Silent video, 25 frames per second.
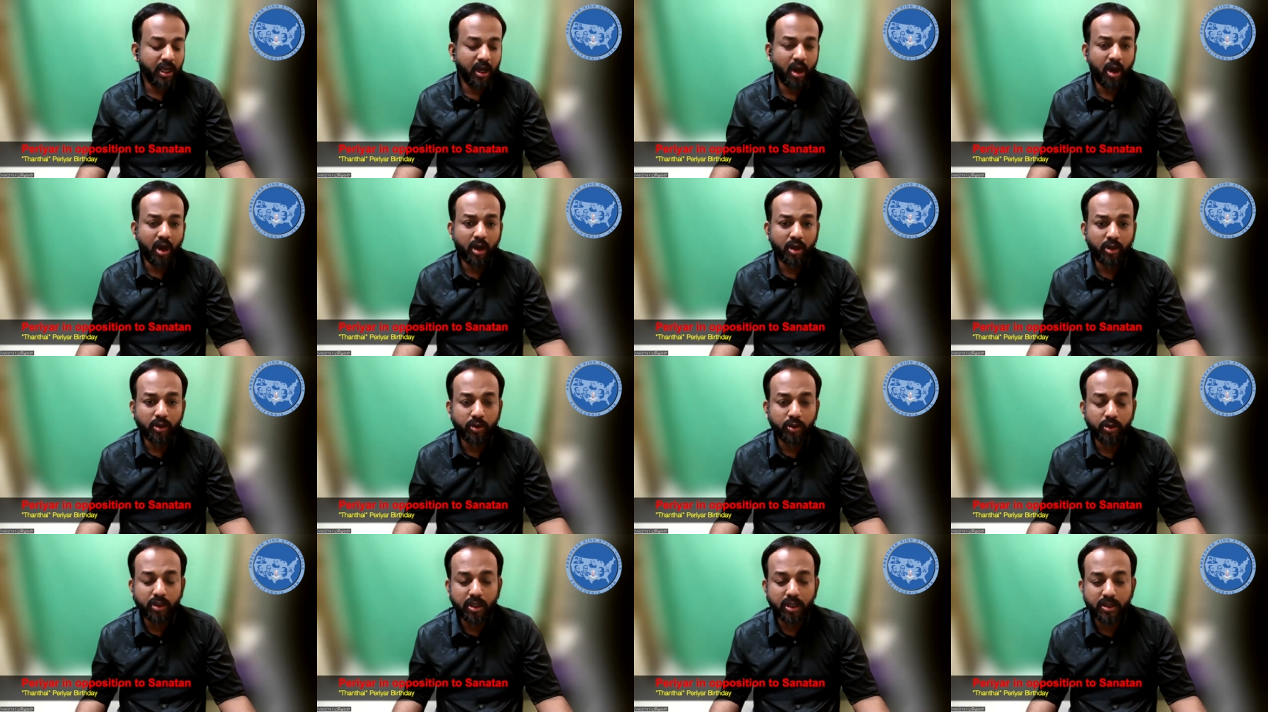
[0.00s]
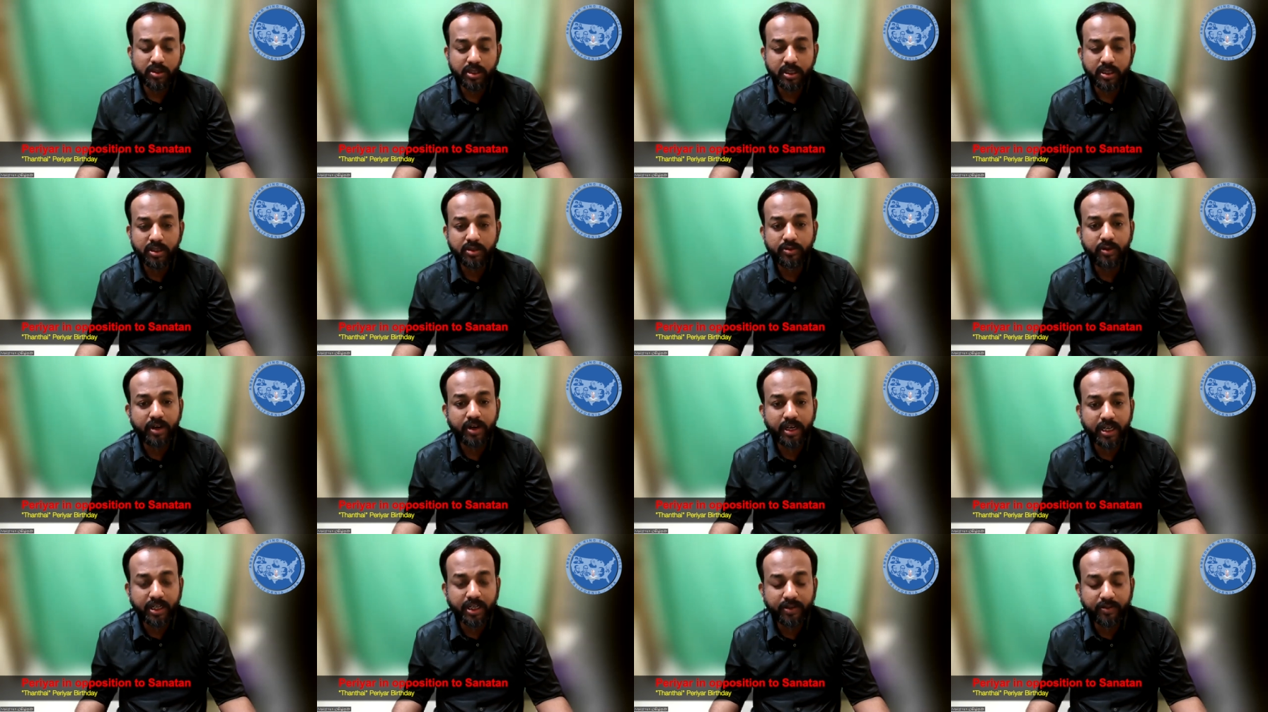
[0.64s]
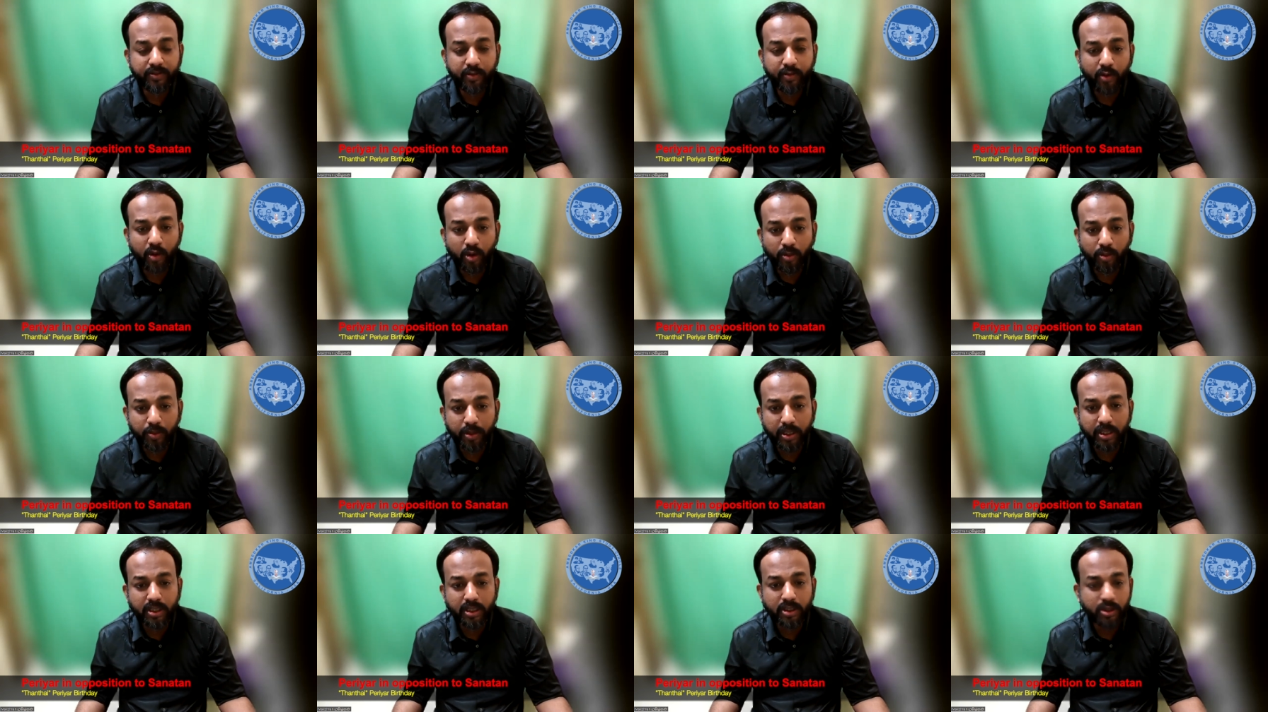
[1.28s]
और 2024
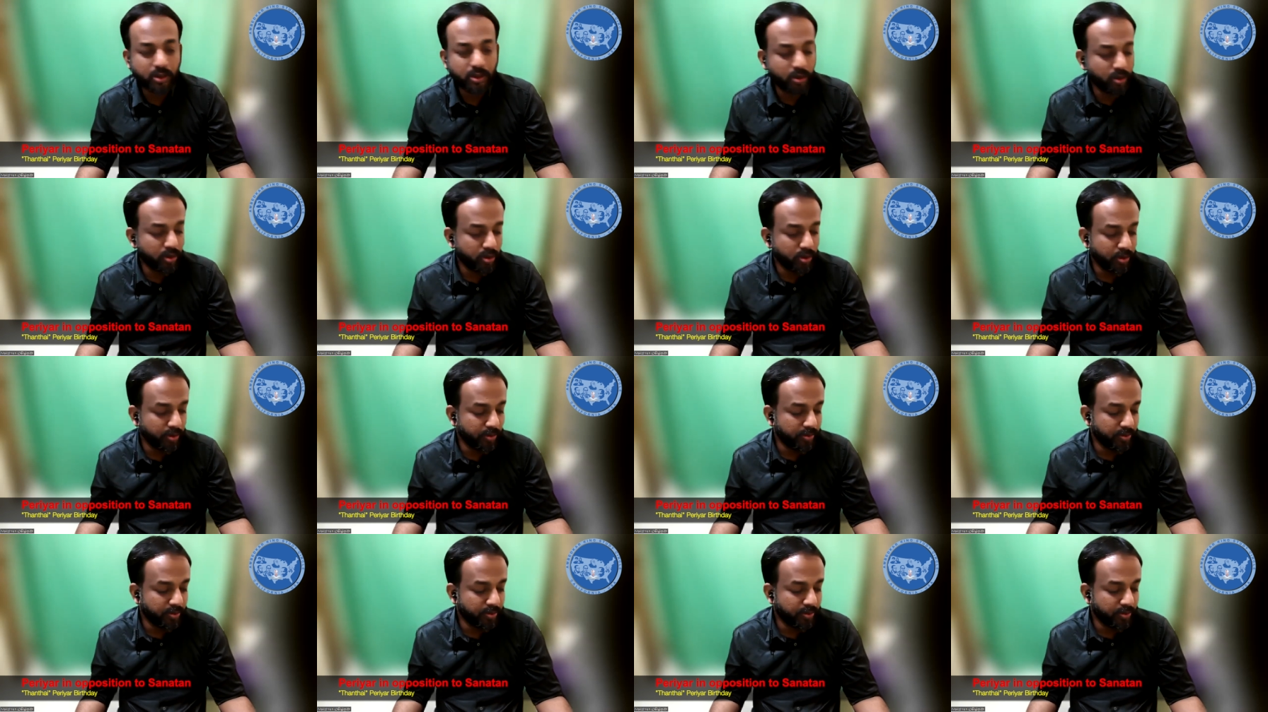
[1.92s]
में जो